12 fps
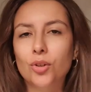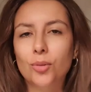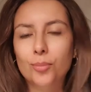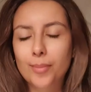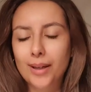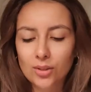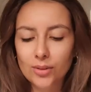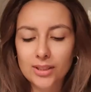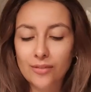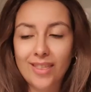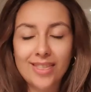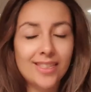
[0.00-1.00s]
con me
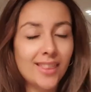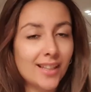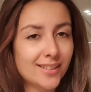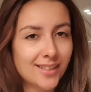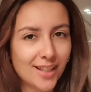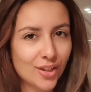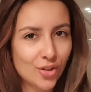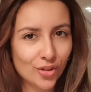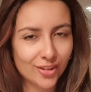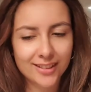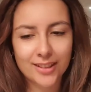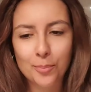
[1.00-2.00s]
questa fantastica
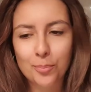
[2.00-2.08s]
giornata